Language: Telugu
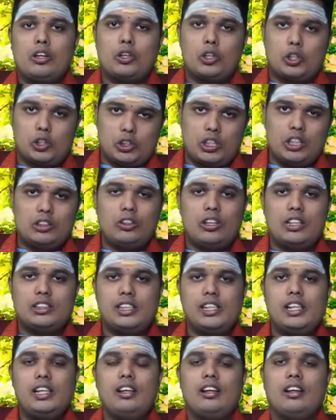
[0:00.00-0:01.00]
కృష్ణ
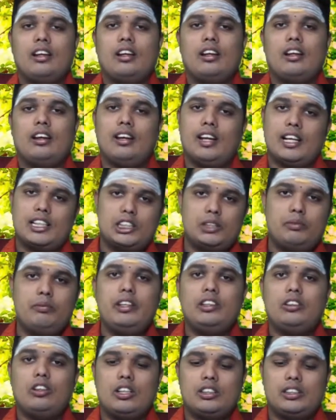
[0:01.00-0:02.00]
తులసి
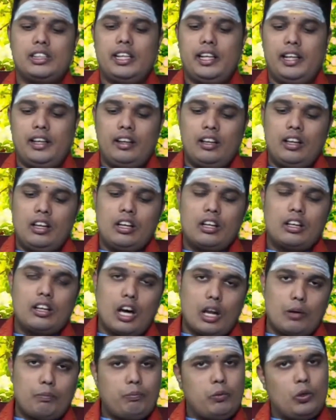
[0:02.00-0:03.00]
లక్ష్మీ తులసి
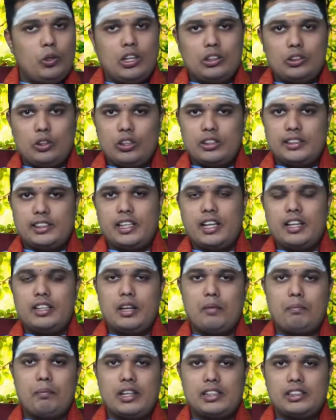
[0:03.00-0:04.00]
కర్పూర తులసి
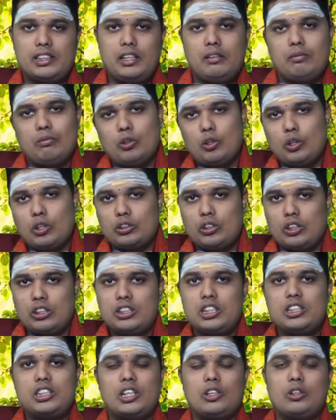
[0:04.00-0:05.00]
అని చెప్పేసి మూడు
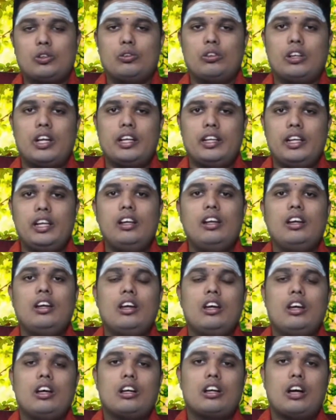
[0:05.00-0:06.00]
తులసి చెట్లు ఉంటాయి
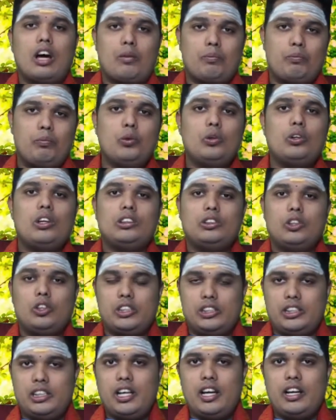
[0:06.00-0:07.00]
కర్పూర
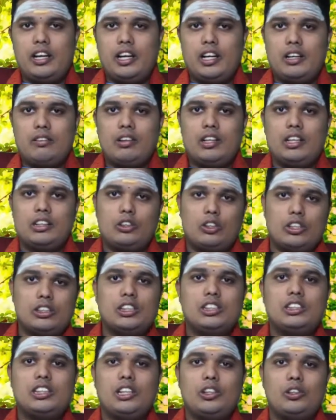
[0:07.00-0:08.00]
తులసి అనేటువంటి
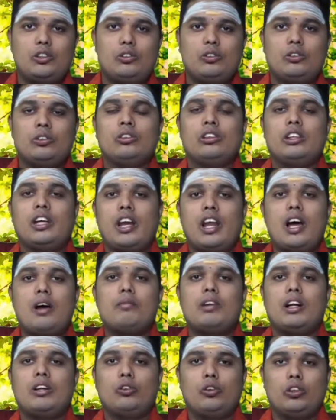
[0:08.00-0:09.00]
తులసి చెట్టు ఎలా
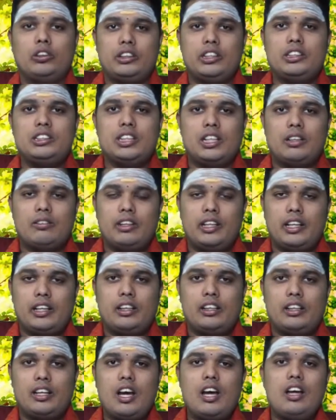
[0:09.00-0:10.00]
మనం గుర్తించడం అంటే
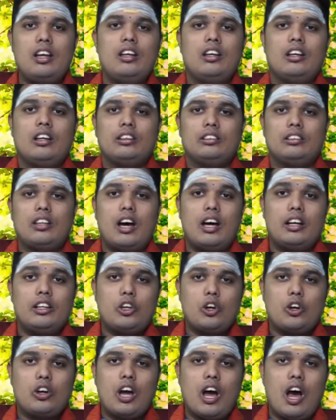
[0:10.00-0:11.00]
కనుక దాని
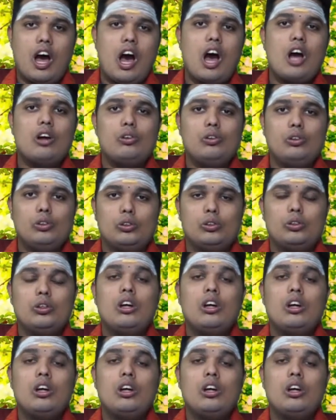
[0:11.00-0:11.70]
యొక్క ఆకు